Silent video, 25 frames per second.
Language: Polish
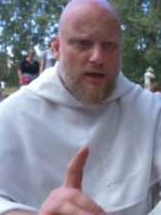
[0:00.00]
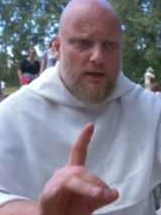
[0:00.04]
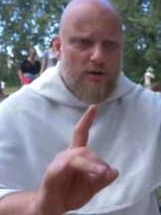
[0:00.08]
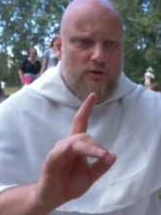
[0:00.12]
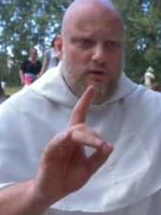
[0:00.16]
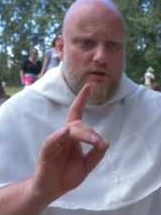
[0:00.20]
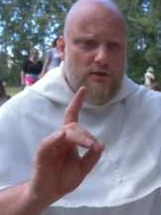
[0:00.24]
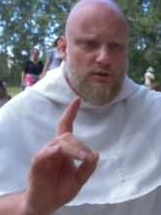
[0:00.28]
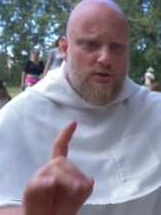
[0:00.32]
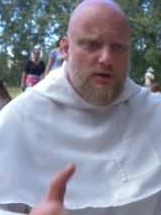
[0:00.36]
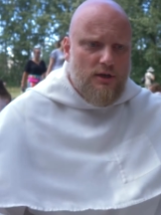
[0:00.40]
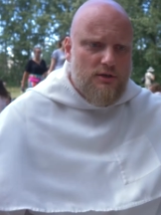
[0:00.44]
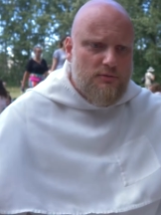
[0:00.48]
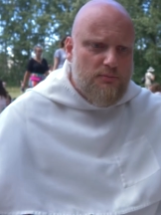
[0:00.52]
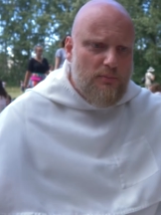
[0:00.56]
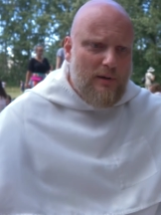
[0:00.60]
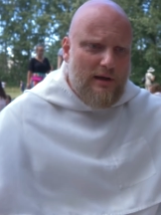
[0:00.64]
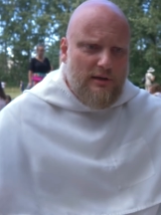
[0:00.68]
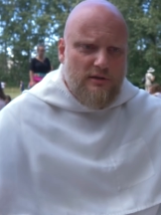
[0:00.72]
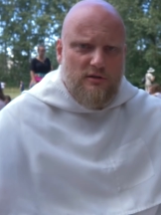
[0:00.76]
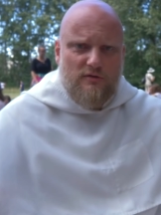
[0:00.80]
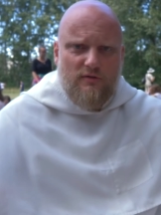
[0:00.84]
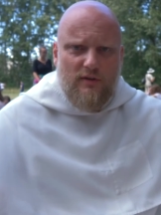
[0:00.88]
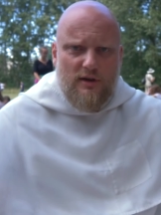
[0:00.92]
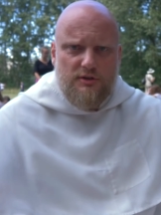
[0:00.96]
I kochani, to jest
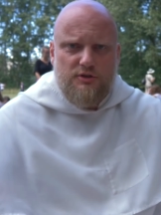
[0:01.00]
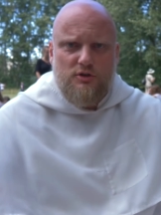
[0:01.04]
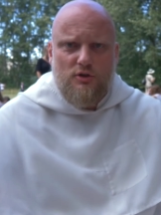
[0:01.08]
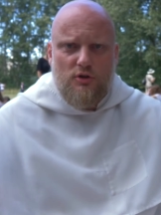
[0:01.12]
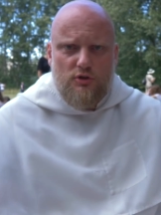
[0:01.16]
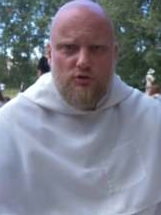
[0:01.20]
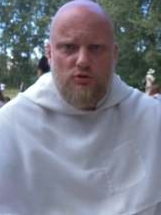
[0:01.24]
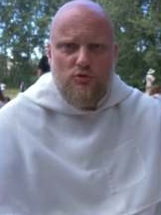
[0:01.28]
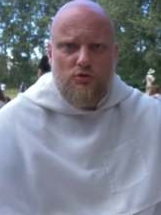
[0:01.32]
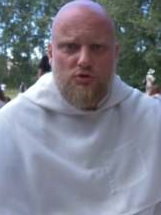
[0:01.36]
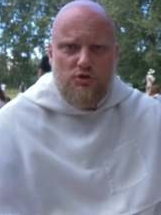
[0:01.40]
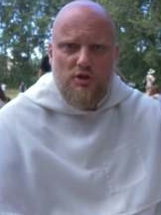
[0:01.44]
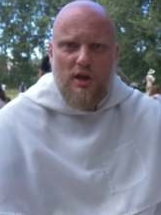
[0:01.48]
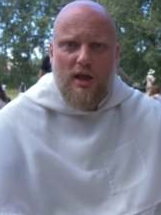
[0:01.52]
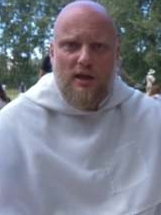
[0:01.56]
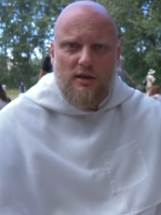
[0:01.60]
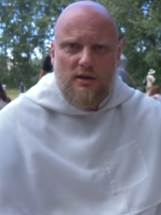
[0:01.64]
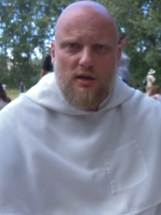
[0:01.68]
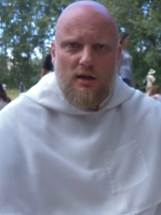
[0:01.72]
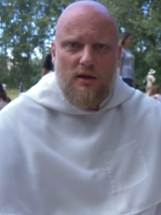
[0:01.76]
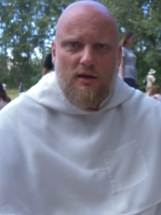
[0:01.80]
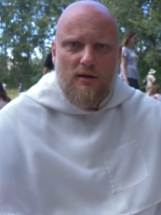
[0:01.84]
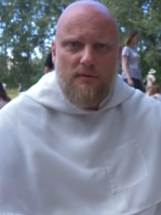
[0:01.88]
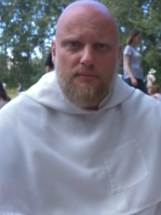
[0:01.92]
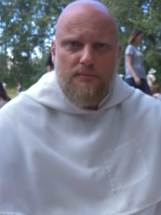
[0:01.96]
bardzo ważne
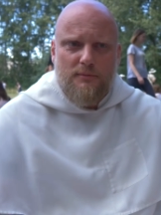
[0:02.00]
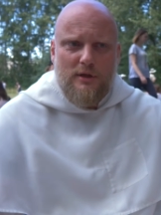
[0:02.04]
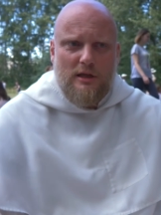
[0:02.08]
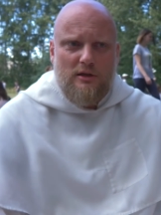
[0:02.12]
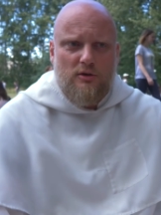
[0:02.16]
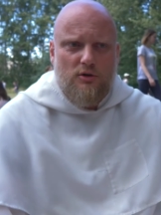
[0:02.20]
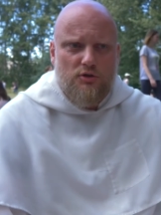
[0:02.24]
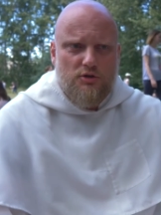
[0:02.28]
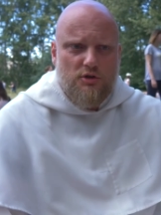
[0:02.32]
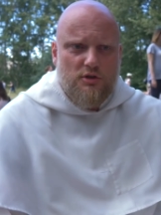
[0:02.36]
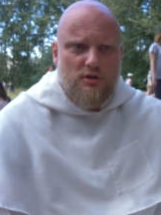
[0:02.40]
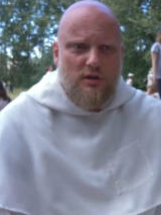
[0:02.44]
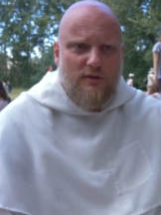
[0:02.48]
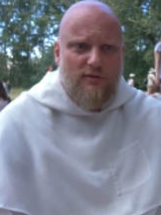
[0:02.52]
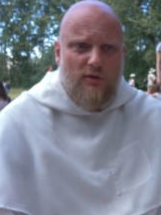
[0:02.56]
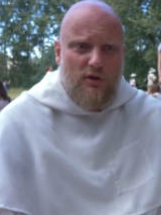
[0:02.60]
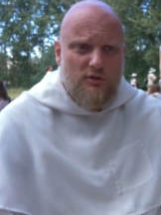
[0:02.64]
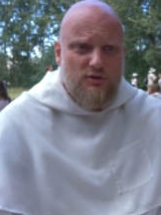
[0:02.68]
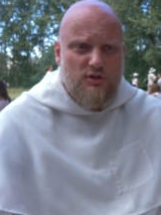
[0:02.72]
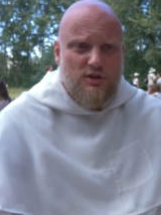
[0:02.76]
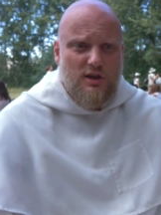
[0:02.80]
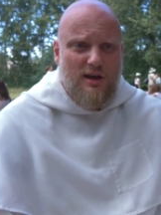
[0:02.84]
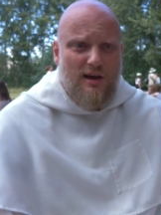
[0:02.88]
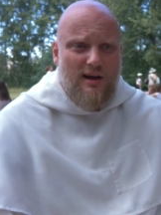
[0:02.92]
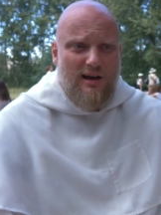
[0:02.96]
rozróżnienie, dlatego że
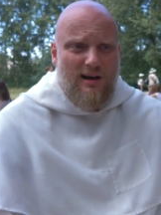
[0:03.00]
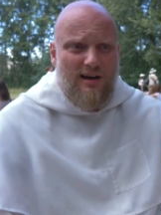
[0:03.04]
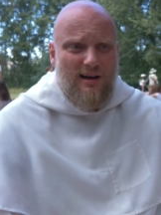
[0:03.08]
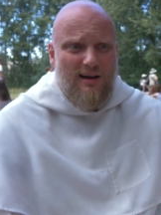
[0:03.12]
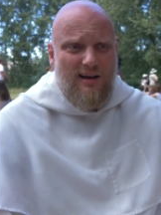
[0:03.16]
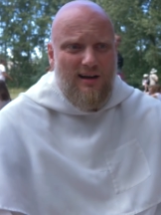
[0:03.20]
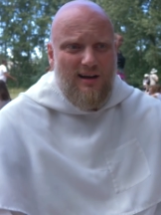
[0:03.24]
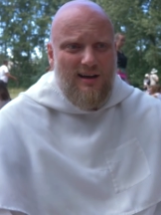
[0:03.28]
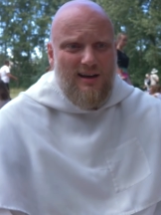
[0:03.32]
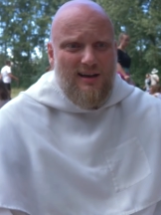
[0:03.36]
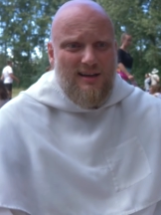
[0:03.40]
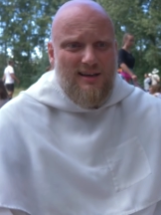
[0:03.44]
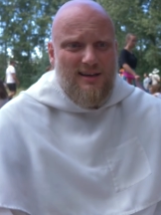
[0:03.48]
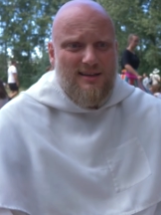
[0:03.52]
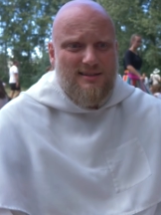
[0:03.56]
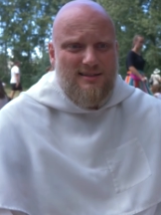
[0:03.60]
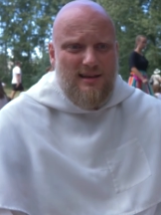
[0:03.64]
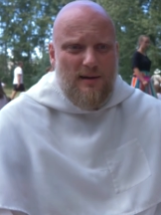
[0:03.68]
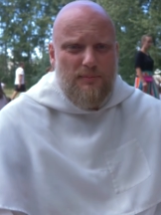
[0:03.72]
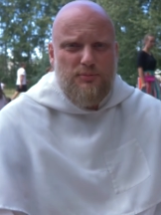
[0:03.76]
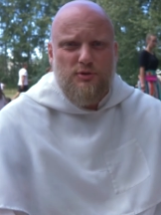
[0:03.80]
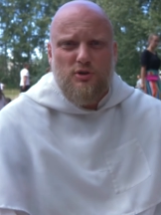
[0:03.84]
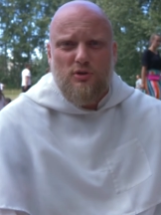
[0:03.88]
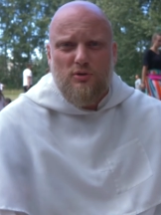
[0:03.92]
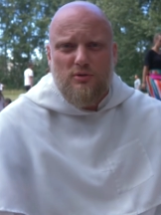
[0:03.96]
dewocja jest
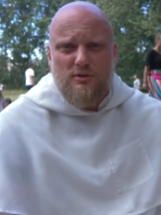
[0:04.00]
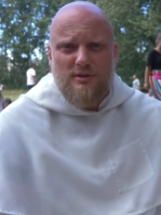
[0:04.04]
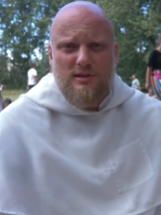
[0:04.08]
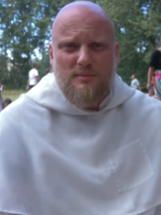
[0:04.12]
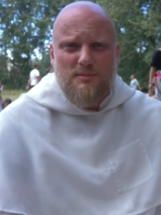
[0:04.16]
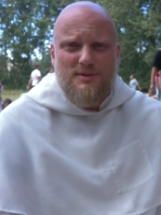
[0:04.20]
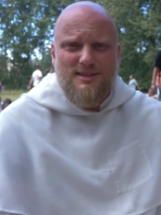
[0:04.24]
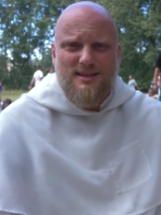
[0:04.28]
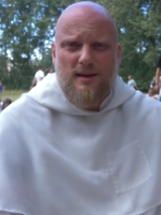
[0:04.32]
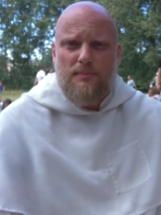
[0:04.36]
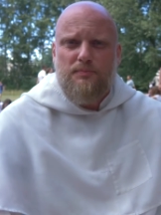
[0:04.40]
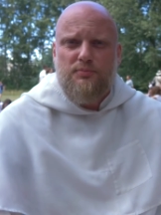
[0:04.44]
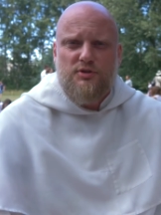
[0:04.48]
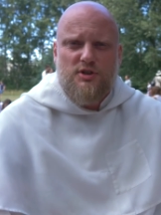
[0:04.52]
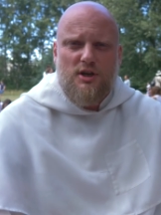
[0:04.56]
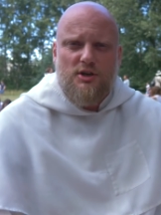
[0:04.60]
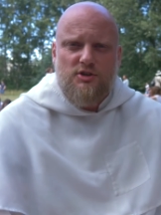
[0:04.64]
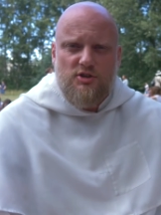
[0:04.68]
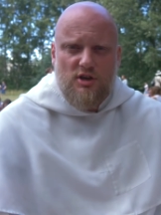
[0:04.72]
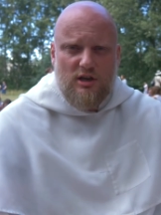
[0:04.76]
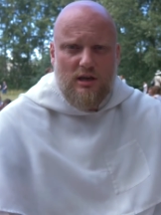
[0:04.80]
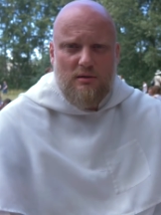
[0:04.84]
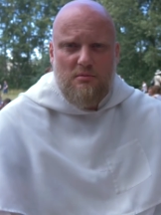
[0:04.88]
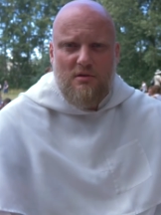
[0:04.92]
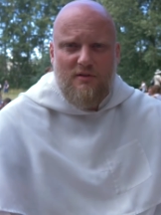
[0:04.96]
absolutnym
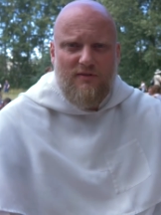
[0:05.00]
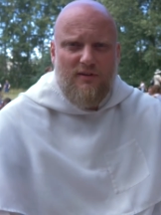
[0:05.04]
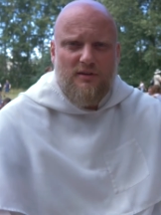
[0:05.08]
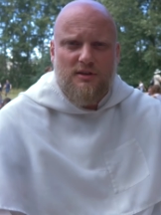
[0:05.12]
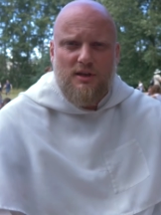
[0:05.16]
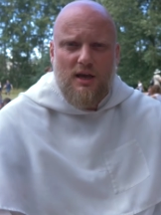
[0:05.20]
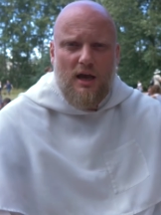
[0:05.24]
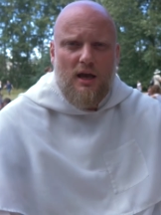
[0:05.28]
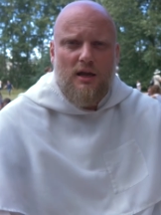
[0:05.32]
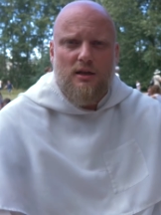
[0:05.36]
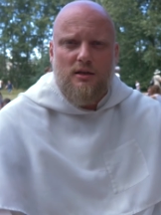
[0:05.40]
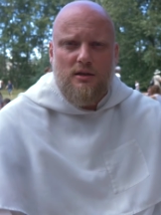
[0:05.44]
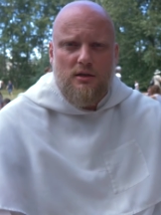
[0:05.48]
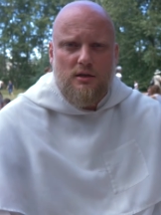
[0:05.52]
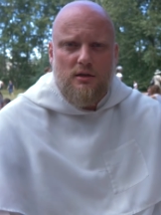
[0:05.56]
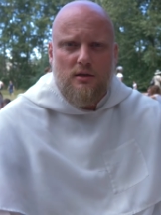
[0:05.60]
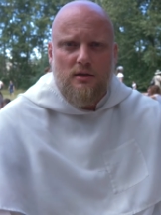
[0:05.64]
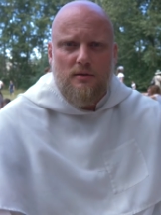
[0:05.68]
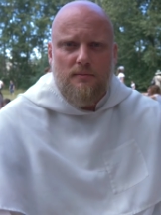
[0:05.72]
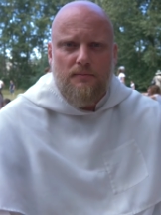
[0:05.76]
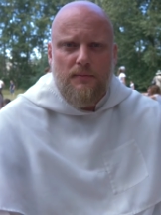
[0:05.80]
zaprzeczeniem Ewangelii.